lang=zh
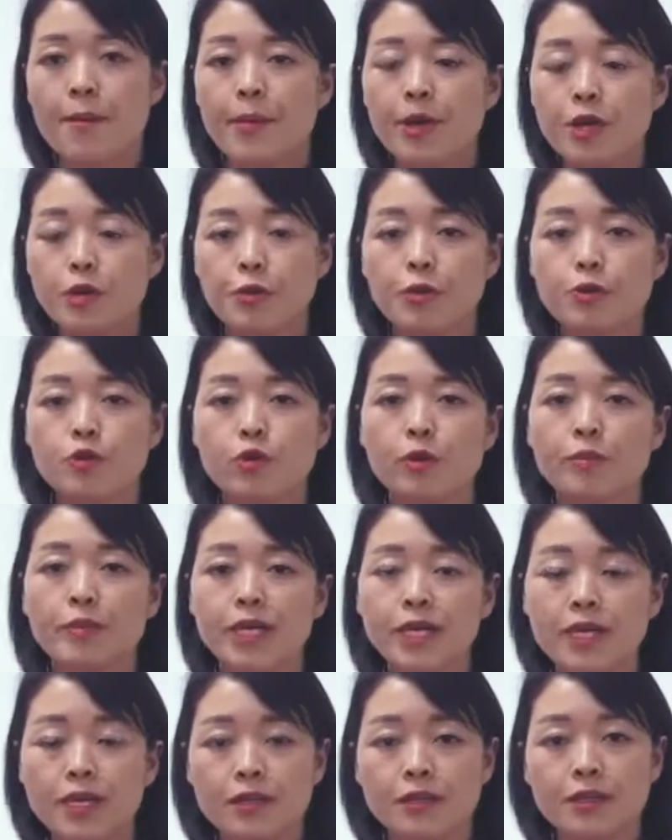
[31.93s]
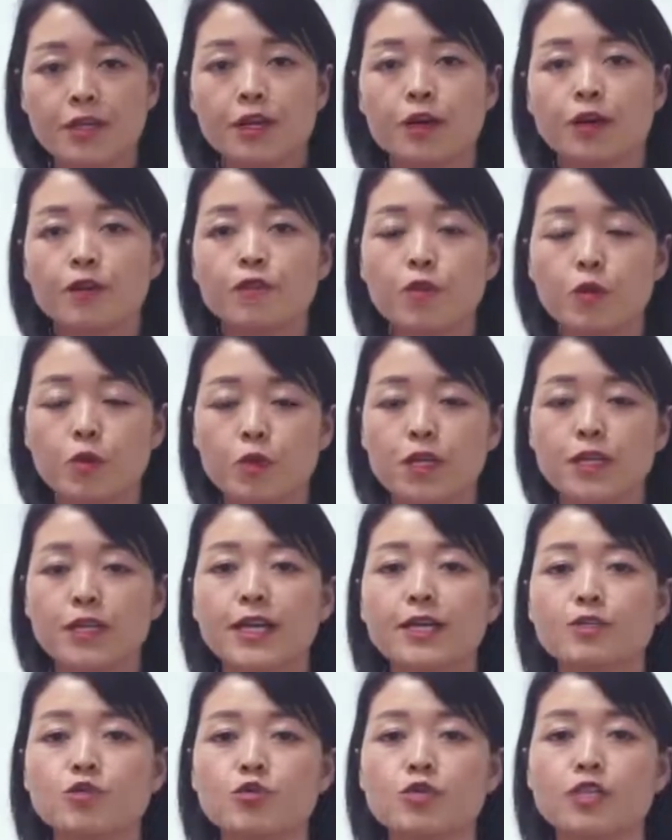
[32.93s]
没有说明肯定和否
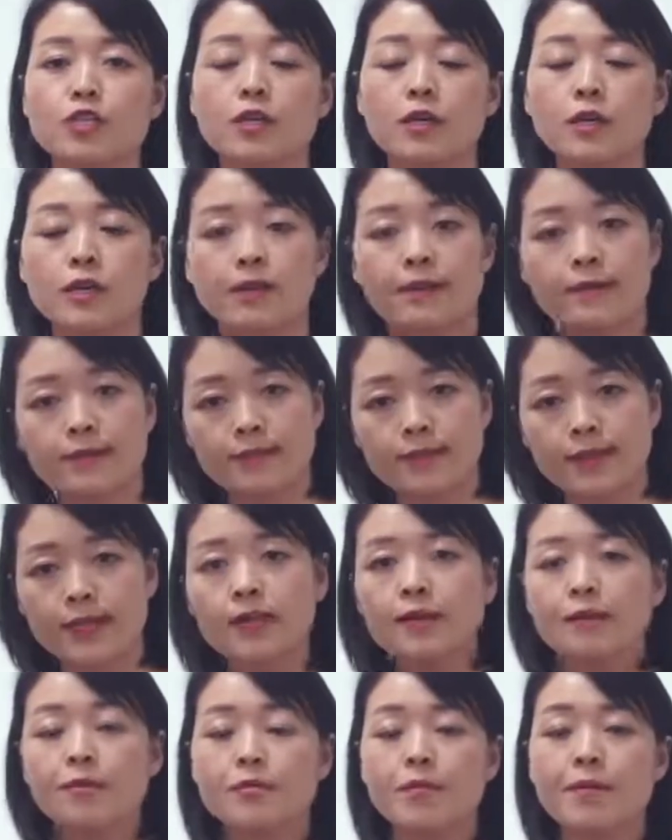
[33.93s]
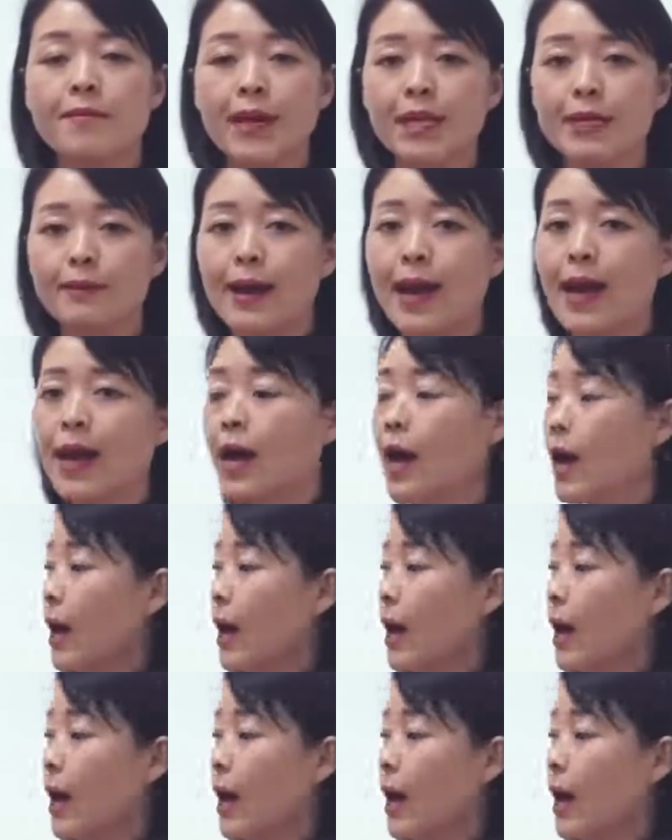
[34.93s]
定，那就是肯定，明白了吧？